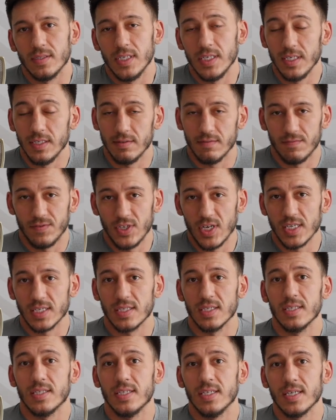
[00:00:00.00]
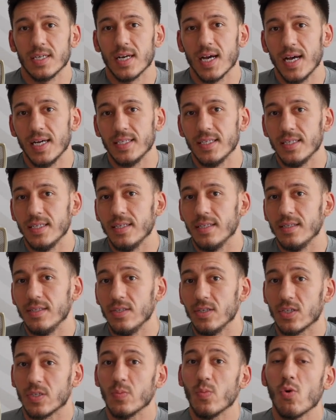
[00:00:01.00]
И, в частности, Хади
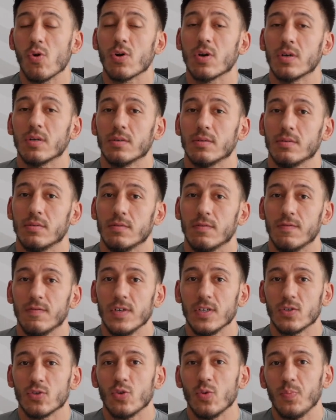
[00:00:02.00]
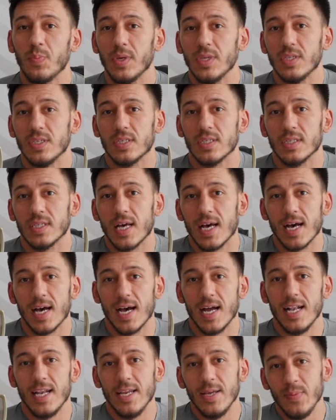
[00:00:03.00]
не смог выступить на
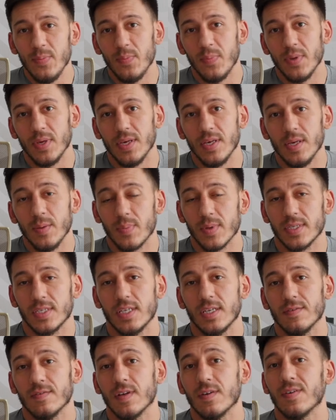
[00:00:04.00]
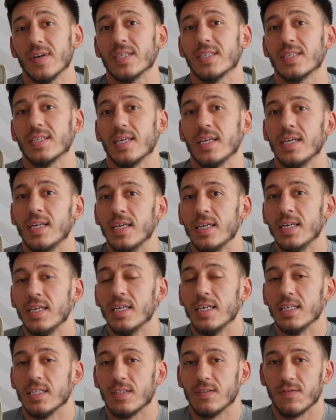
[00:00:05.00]
Олимпии и посоревноваться
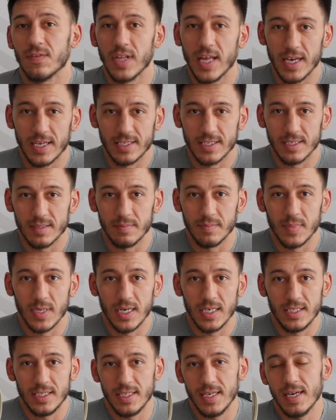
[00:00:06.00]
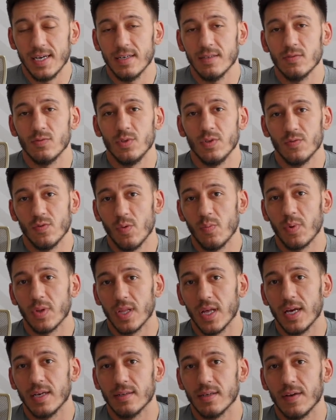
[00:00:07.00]
с Флексом, хотя у него
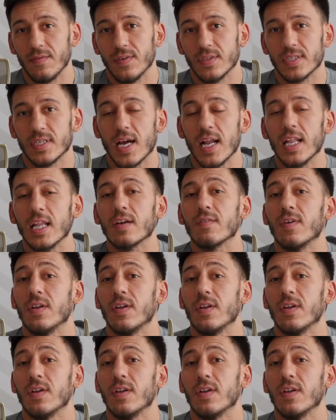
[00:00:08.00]
была официальная